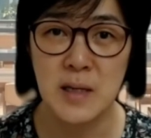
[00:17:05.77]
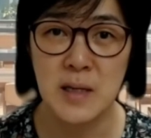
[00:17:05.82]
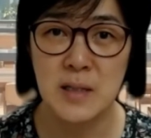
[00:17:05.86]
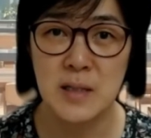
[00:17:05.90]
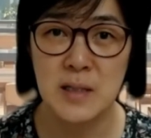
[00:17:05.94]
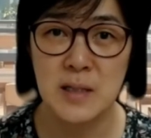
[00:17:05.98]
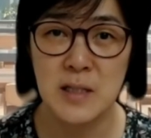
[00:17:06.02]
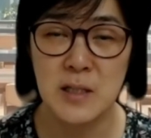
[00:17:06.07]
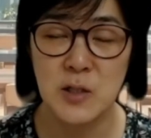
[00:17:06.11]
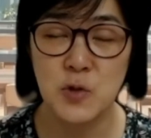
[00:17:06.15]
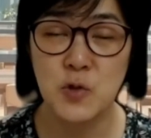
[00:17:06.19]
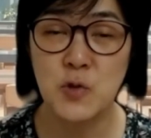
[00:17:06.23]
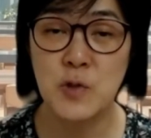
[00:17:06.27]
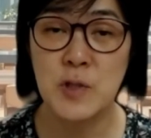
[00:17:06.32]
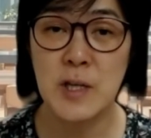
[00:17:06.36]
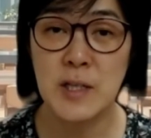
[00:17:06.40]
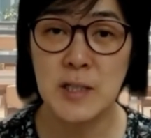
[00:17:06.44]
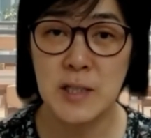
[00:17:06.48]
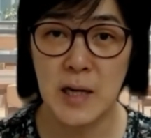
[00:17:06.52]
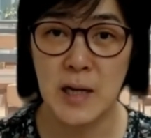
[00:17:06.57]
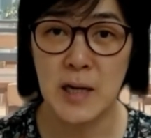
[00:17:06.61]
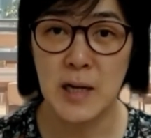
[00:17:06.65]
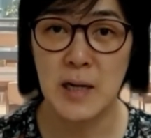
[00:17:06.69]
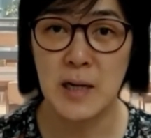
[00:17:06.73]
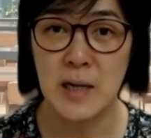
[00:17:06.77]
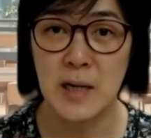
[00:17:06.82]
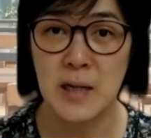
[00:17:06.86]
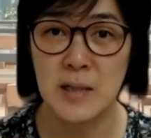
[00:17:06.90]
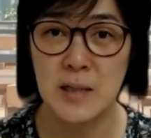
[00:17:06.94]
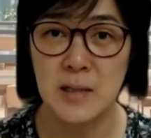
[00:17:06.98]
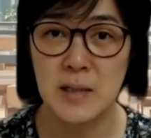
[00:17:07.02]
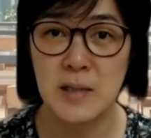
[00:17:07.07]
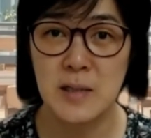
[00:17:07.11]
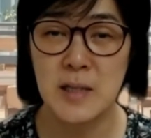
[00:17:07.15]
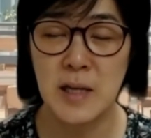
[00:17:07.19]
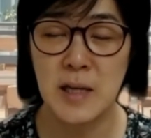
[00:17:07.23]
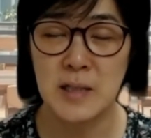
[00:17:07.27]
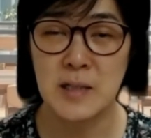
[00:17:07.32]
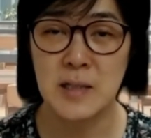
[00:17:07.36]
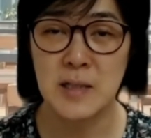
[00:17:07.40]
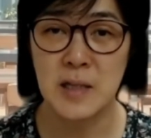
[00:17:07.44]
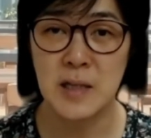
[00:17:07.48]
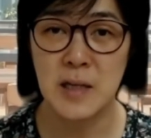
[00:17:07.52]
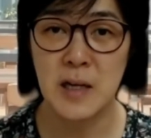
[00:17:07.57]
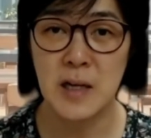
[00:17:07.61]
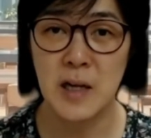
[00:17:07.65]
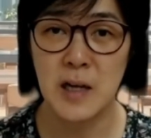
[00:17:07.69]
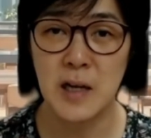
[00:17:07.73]
이 주최사들
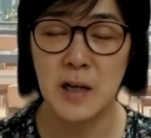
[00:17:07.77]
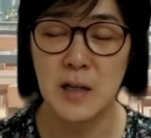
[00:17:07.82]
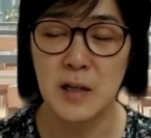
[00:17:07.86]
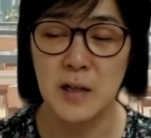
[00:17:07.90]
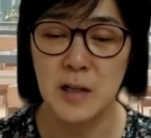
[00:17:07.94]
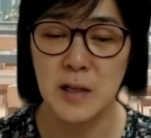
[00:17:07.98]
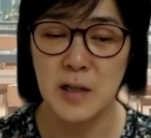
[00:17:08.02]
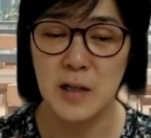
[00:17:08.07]
자체가